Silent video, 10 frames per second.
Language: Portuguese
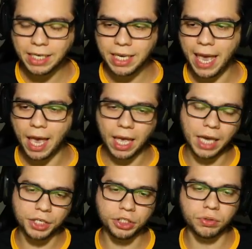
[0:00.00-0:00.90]
que é a
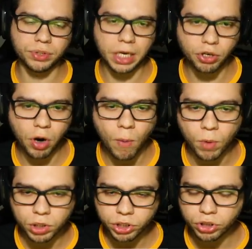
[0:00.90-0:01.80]
gente consegue jogar o
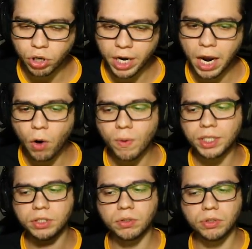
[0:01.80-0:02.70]
modo história ou a
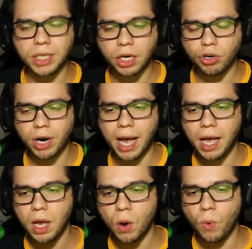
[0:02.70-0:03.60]
gente consegue jogar